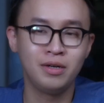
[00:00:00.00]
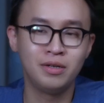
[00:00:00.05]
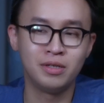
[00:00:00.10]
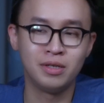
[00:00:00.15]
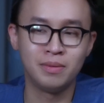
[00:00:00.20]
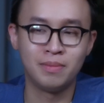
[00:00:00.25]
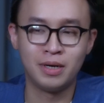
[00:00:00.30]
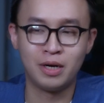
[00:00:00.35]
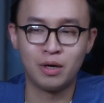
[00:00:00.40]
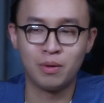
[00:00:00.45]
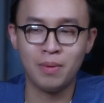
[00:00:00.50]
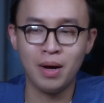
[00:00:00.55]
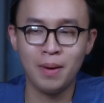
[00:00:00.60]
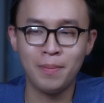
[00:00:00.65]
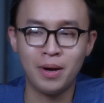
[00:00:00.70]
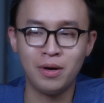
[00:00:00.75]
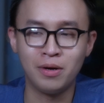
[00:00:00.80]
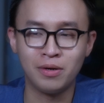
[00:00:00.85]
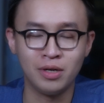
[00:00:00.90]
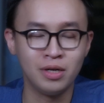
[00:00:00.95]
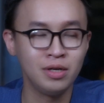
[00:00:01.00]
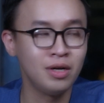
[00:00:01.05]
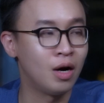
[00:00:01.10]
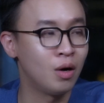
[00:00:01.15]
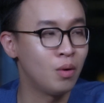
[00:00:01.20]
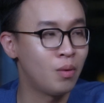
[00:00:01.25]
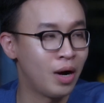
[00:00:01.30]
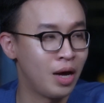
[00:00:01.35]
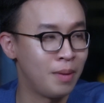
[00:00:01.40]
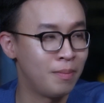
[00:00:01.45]
người mà đầu bếp đã được đứng ở
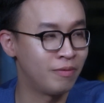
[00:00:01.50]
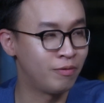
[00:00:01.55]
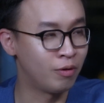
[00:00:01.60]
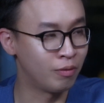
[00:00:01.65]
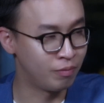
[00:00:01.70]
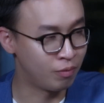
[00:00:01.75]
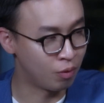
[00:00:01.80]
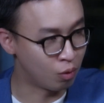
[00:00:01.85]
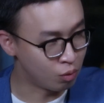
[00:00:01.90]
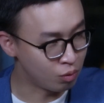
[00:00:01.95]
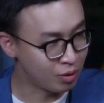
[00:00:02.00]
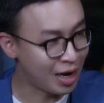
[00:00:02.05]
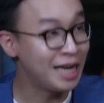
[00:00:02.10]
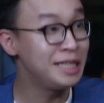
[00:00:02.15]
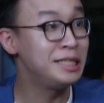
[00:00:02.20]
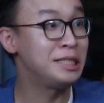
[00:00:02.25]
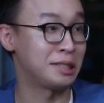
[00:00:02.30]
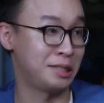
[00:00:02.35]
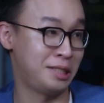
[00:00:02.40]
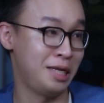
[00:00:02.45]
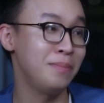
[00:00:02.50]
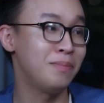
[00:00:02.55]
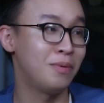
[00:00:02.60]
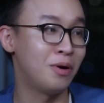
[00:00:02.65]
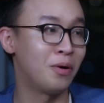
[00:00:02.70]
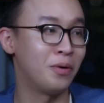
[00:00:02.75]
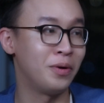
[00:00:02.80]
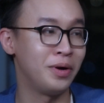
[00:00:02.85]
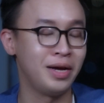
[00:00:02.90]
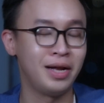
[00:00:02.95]
quầy mà phục vụ khách trực tiếp
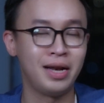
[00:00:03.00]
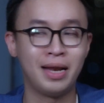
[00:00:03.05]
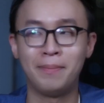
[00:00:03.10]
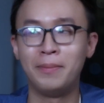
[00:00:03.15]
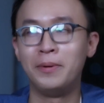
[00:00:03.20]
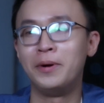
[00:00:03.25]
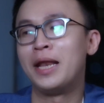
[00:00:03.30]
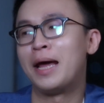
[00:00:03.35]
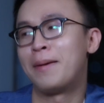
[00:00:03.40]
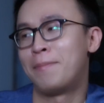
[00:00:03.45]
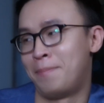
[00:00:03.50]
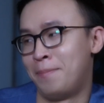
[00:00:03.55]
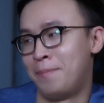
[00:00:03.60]
rồi ừ. là 10 năm